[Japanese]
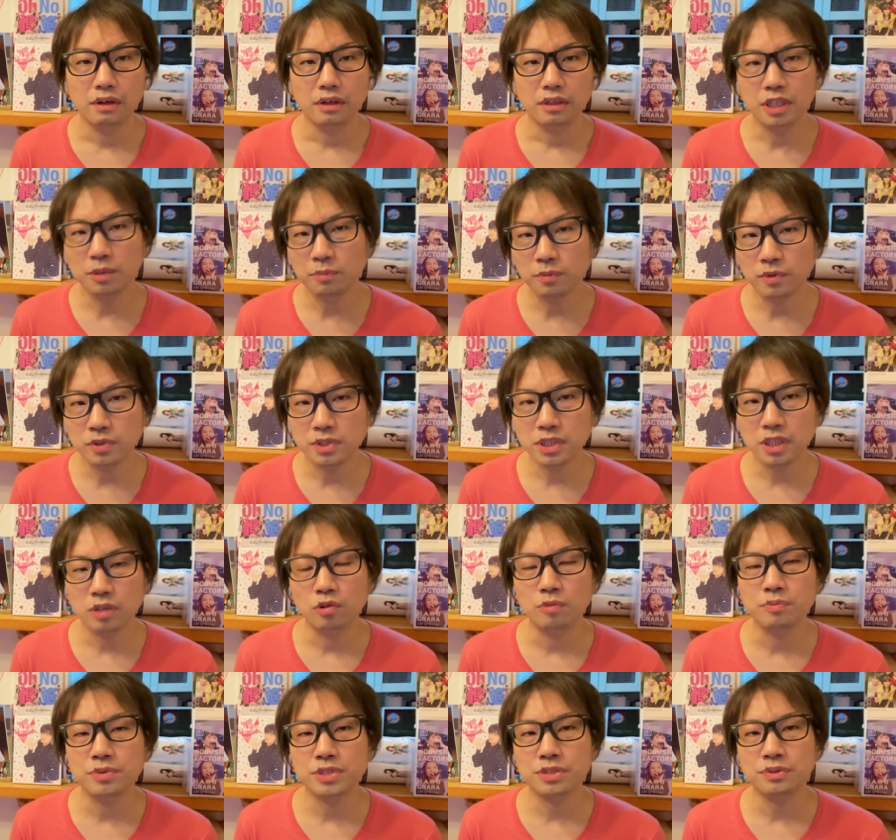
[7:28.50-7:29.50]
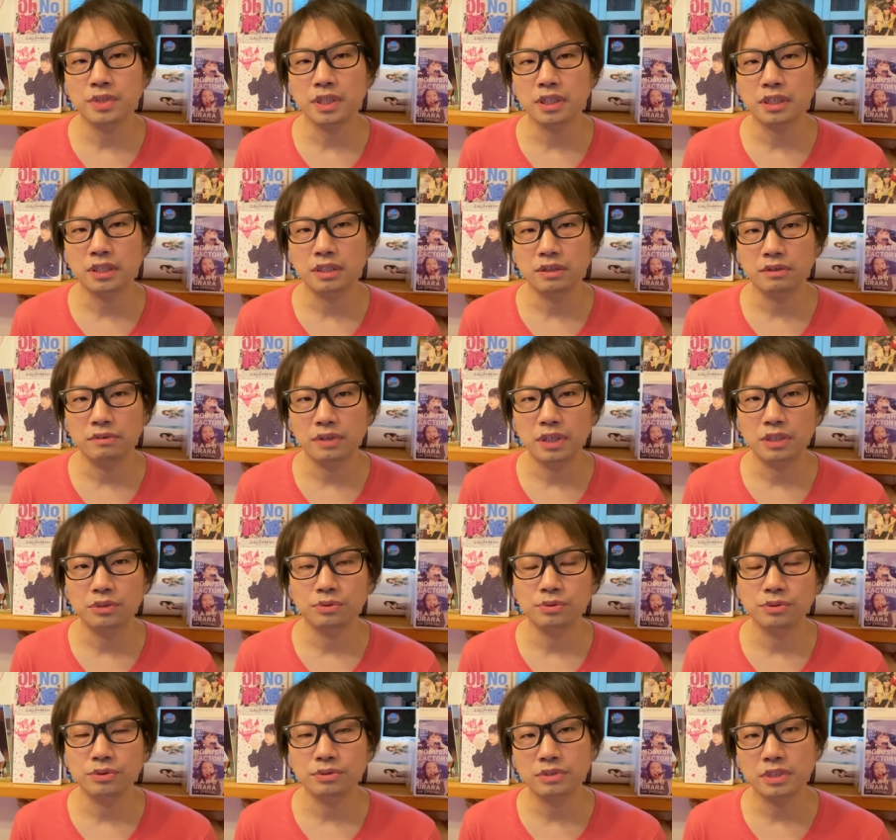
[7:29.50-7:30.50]
でもじゃあ拳の中では
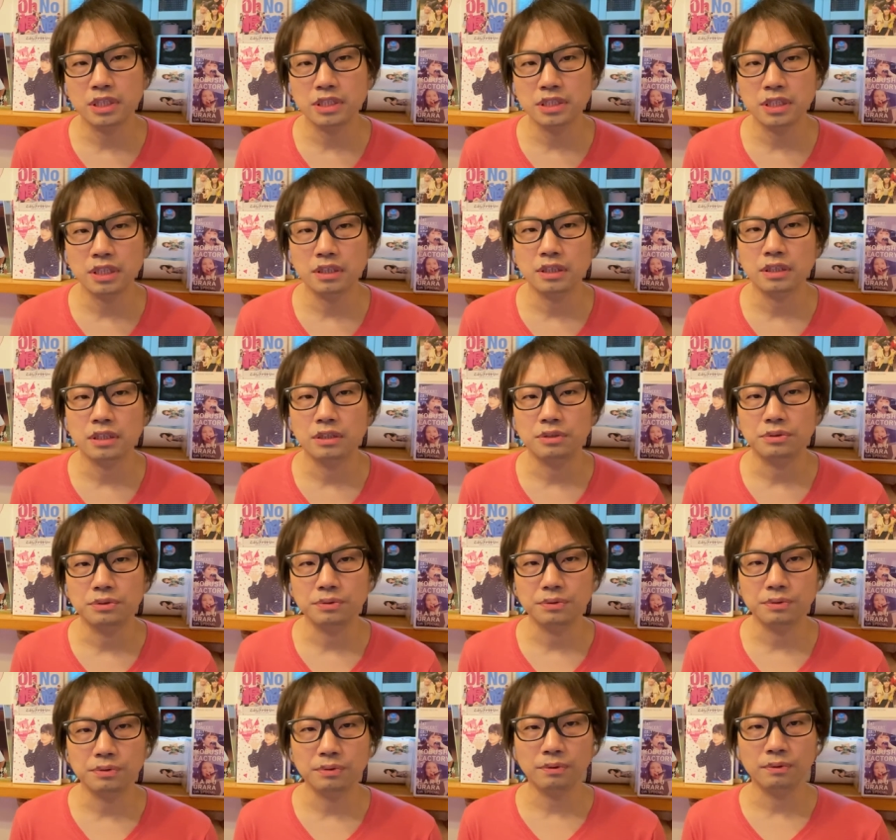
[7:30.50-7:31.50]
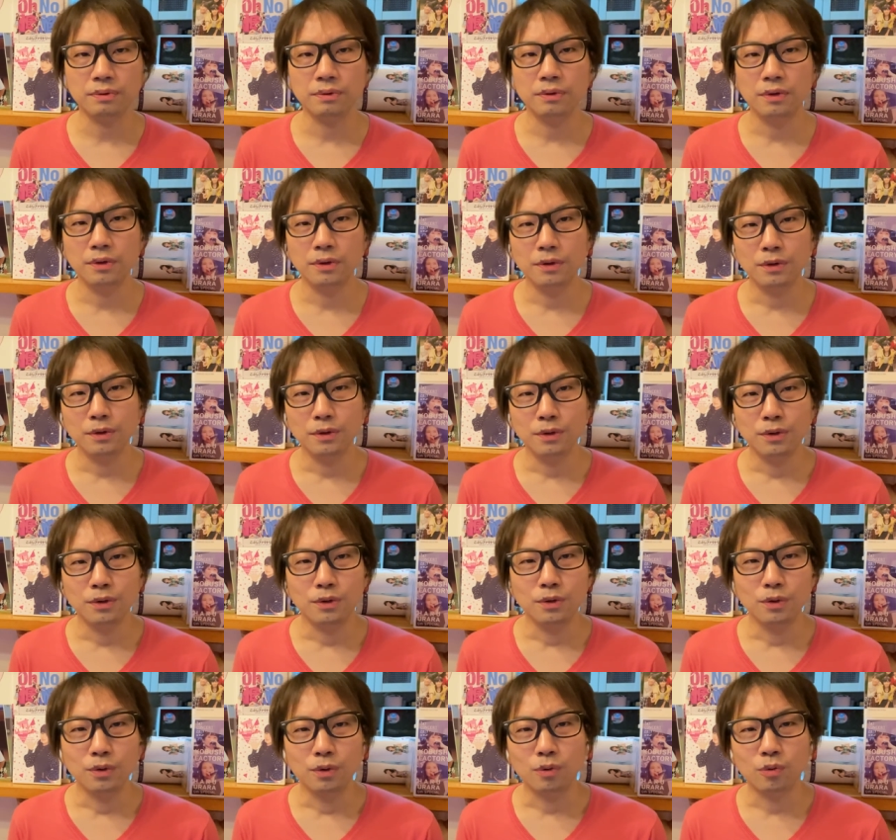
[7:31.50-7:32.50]
どういう感じだったかというと、
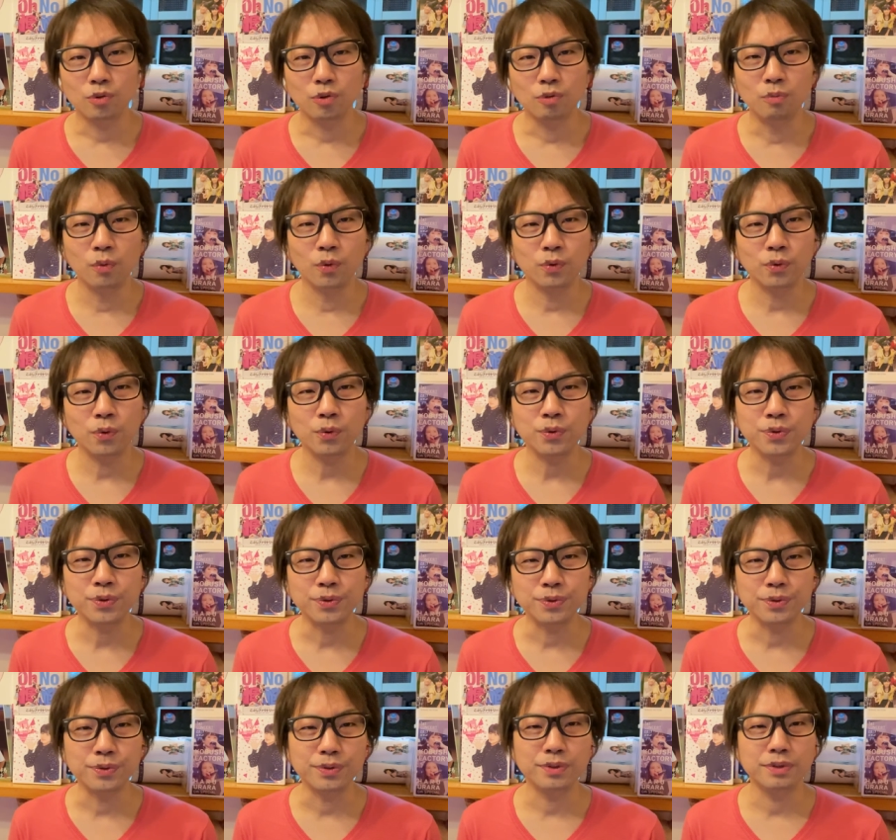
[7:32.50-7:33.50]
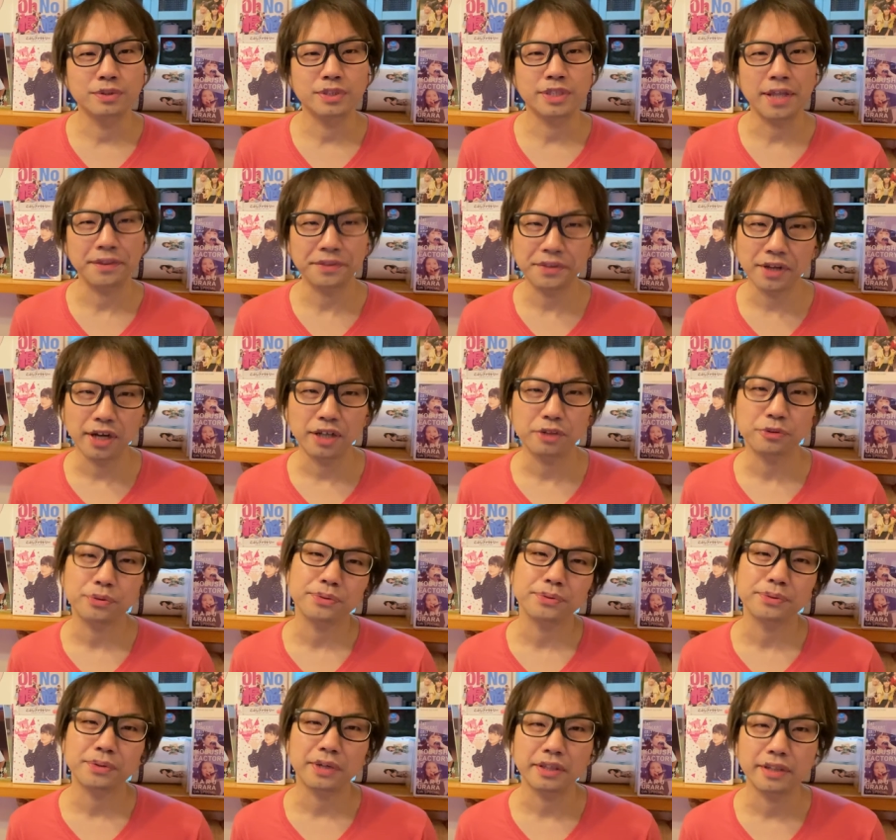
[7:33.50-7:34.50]
この物言うセンターと
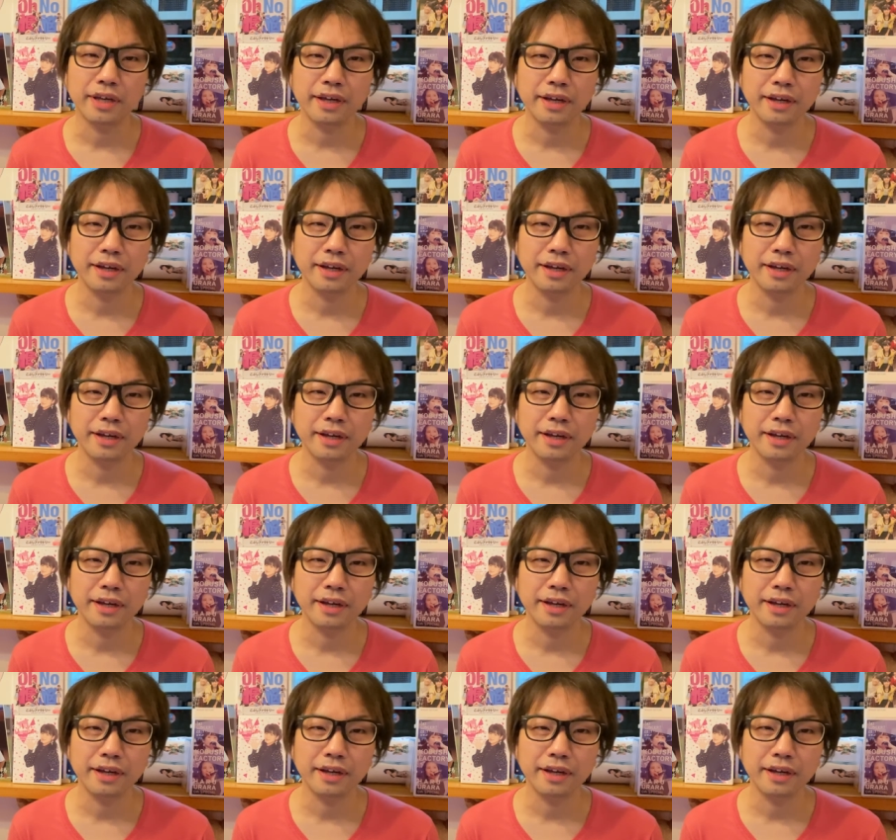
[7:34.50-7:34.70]
いうかね